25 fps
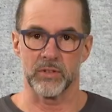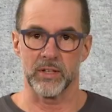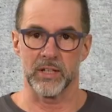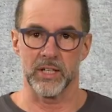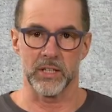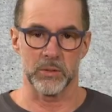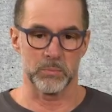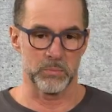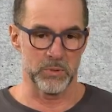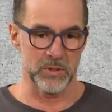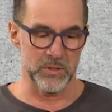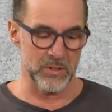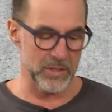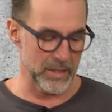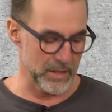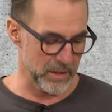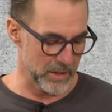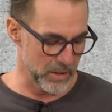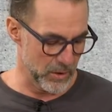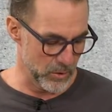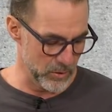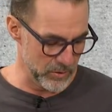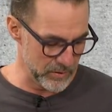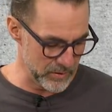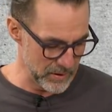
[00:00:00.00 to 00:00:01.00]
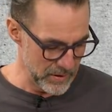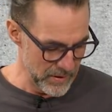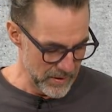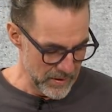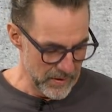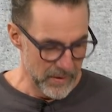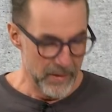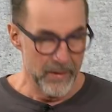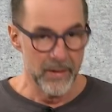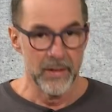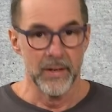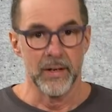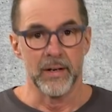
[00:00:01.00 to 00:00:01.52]
vielleicht ein bisschen raus.
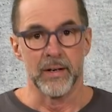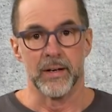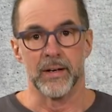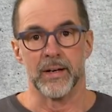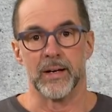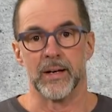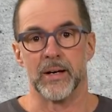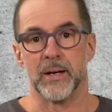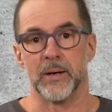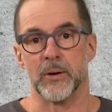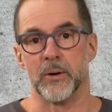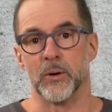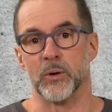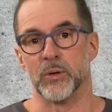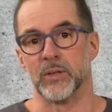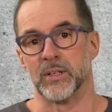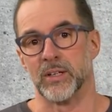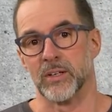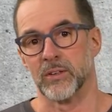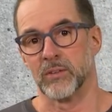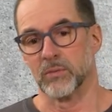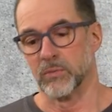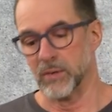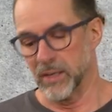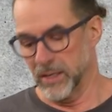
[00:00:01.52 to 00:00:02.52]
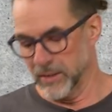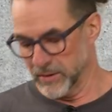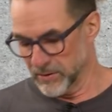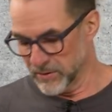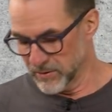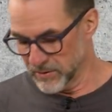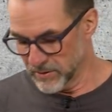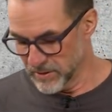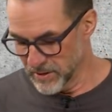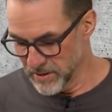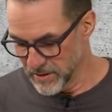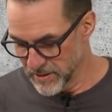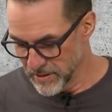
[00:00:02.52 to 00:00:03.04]
Äh, und das
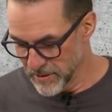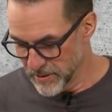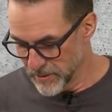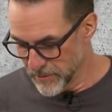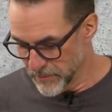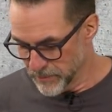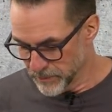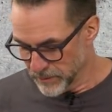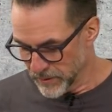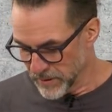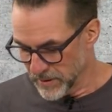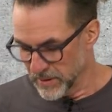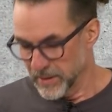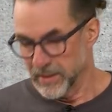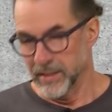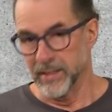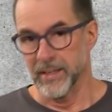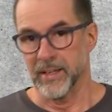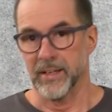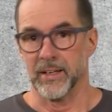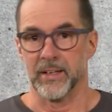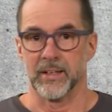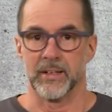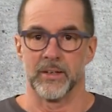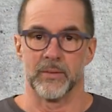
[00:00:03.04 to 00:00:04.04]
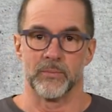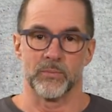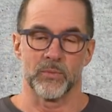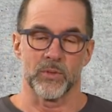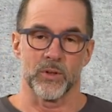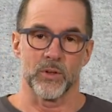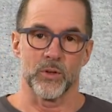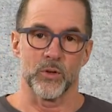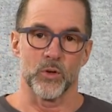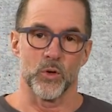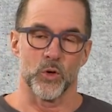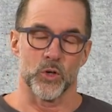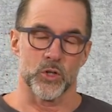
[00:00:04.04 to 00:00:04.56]
war's äh,
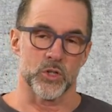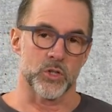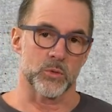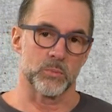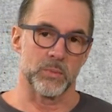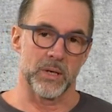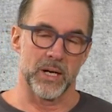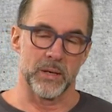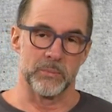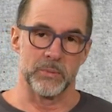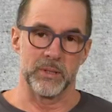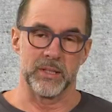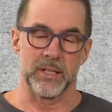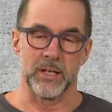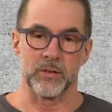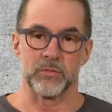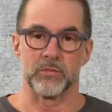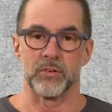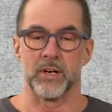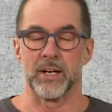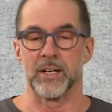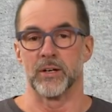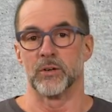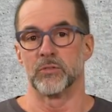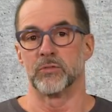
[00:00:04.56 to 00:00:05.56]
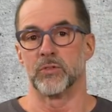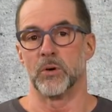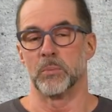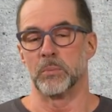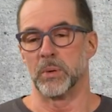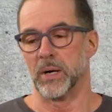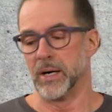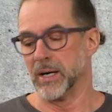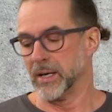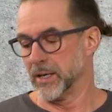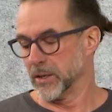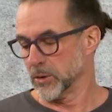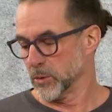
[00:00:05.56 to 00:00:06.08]
erstmal mit der
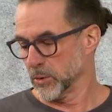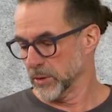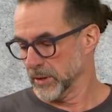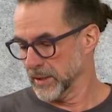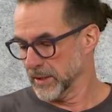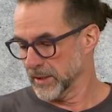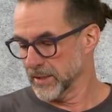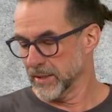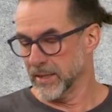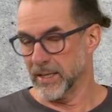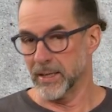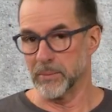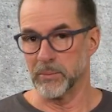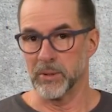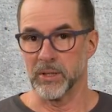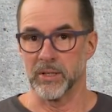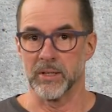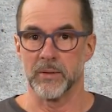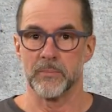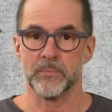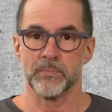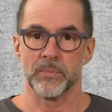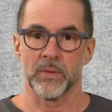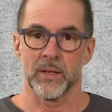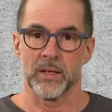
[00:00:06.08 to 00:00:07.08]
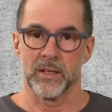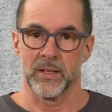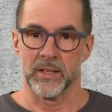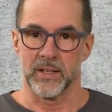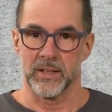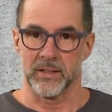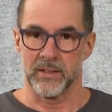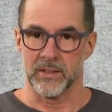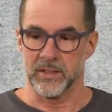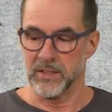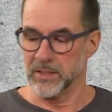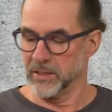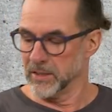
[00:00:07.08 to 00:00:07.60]
Feierverpaarung ne, kamen
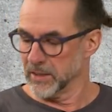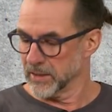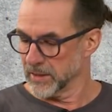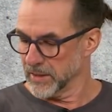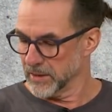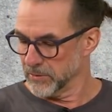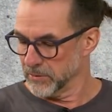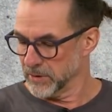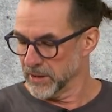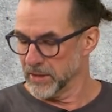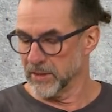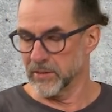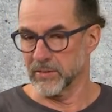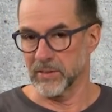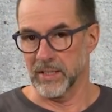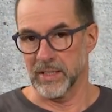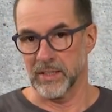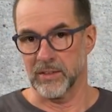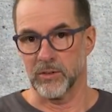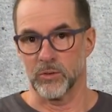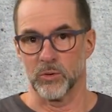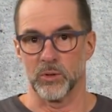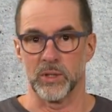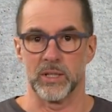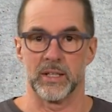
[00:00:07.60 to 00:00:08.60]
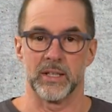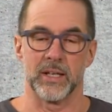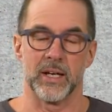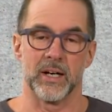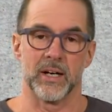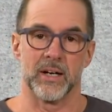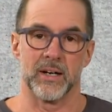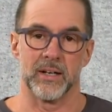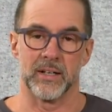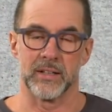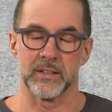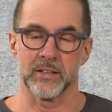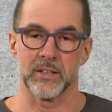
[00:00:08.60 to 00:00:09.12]
äh, Tiere, wie gesagt, so in
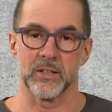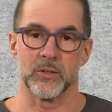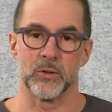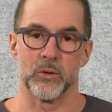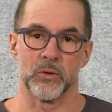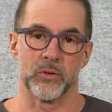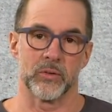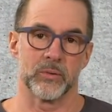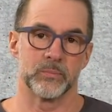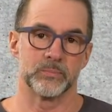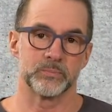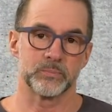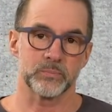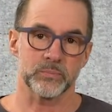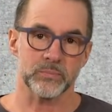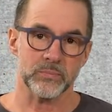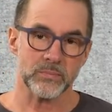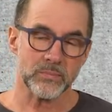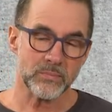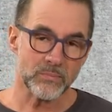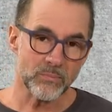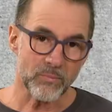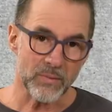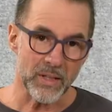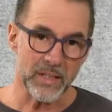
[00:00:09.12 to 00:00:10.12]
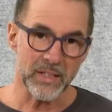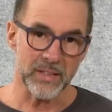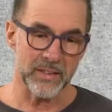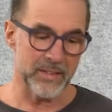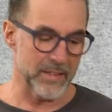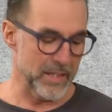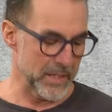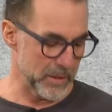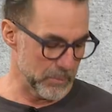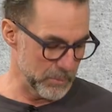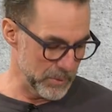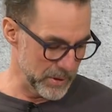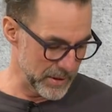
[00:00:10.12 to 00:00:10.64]
der Art raus. Ich
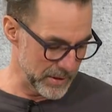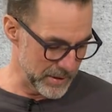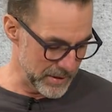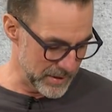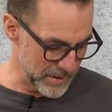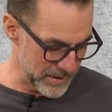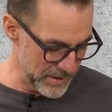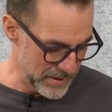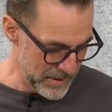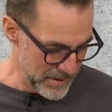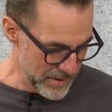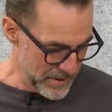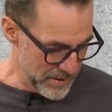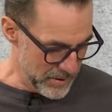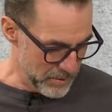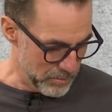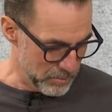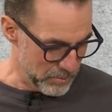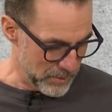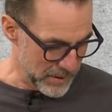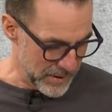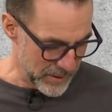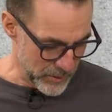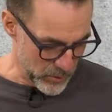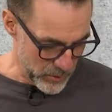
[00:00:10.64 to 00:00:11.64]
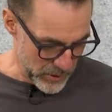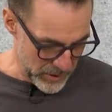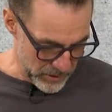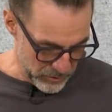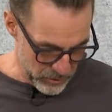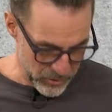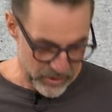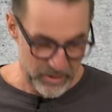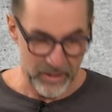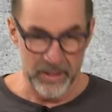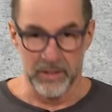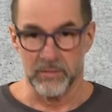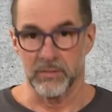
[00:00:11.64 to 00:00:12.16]
denke mir, der Manuel
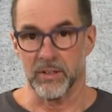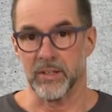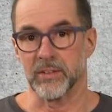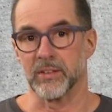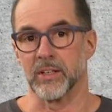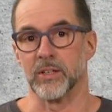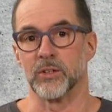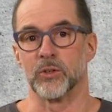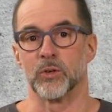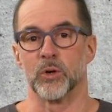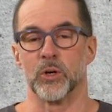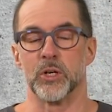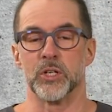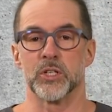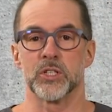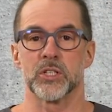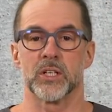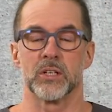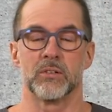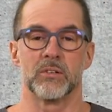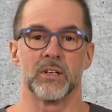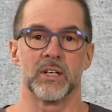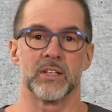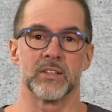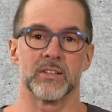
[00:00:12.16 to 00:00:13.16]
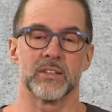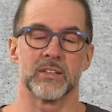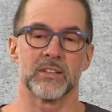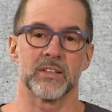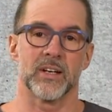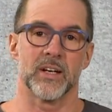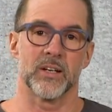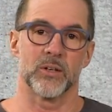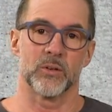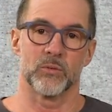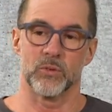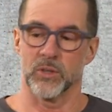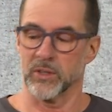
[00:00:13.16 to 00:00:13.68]
wird etwas enttäuscht gewesen
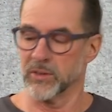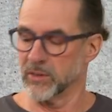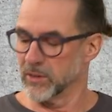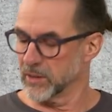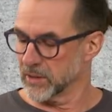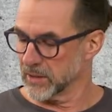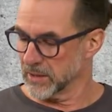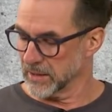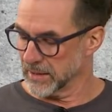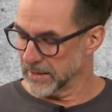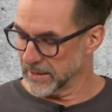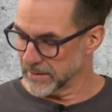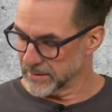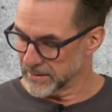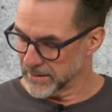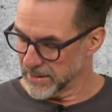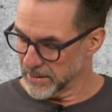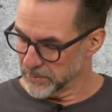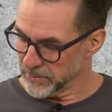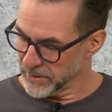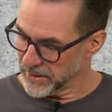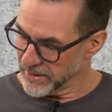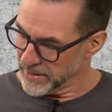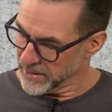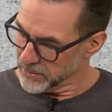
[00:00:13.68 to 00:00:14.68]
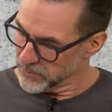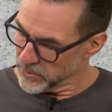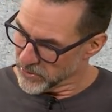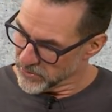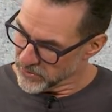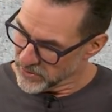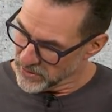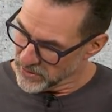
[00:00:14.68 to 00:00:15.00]
sein und wird sich gedacht haben, naja, man